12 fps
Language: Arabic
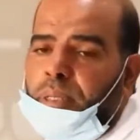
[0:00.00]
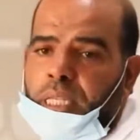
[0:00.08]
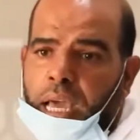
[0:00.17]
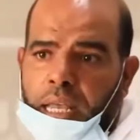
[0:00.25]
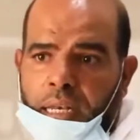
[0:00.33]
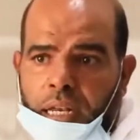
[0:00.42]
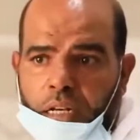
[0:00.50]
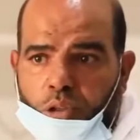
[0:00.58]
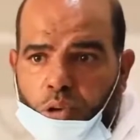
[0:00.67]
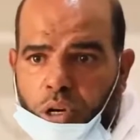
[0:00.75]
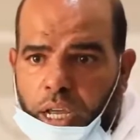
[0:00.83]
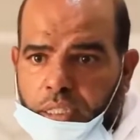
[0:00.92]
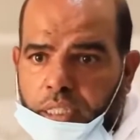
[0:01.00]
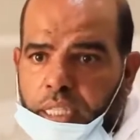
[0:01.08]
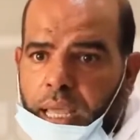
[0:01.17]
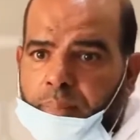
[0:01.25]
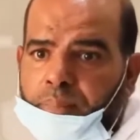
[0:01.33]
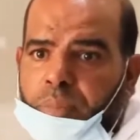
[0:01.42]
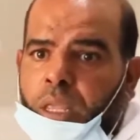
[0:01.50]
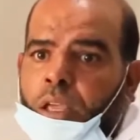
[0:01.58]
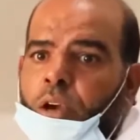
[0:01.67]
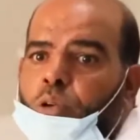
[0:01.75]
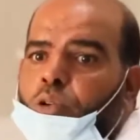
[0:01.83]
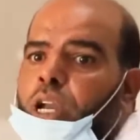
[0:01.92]
بتحلل كرات الدم
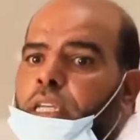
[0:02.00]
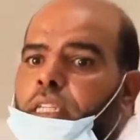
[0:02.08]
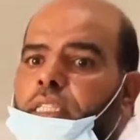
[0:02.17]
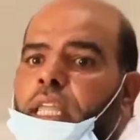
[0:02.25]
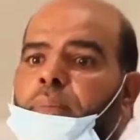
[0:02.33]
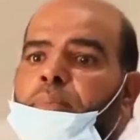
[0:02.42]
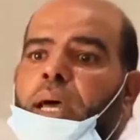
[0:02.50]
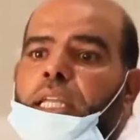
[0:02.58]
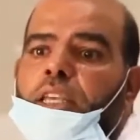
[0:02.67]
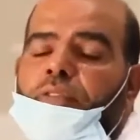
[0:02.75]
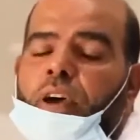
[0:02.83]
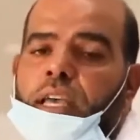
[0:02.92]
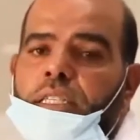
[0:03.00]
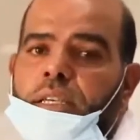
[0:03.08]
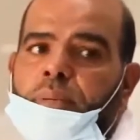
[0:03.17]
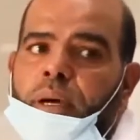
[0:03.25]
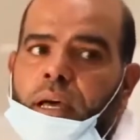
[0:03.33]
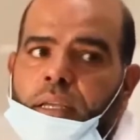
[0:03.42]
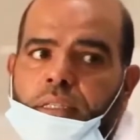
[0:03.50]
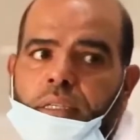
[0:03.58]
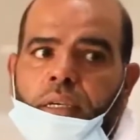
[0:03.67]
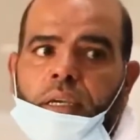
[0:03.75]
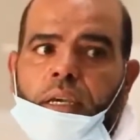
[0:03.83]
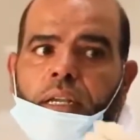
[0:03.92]
وكرات الدم هذه فيها صبغات
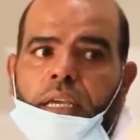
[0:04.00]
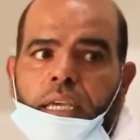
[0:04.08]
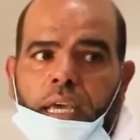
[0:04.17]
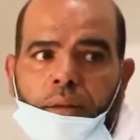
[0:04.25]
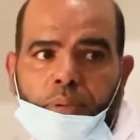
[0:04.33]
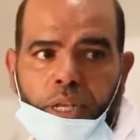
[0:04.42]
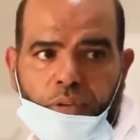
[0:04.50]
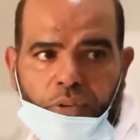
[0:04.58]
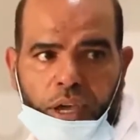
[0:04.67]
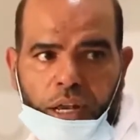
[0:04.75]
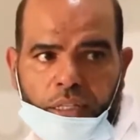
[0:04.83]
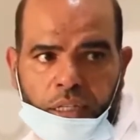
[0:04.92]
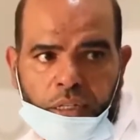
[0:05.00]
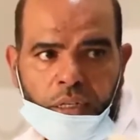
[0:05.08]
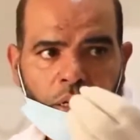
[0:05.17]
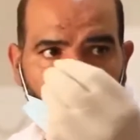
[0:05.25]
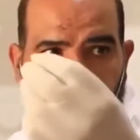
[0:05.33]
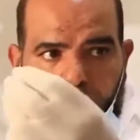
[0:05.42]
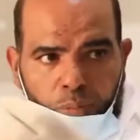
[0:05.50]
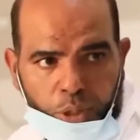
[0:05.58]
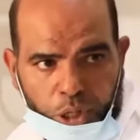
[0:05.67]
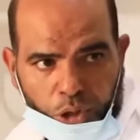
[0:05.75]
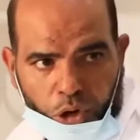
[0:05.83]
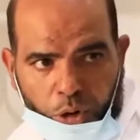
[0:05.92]
اللي هي البيريفيلدن
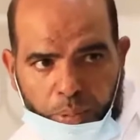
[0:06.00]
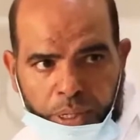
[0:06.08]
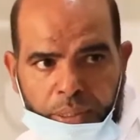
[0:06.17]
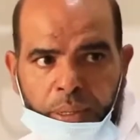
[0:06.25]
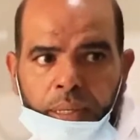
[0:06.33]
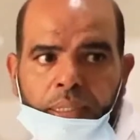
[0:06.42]
بالبيليروبن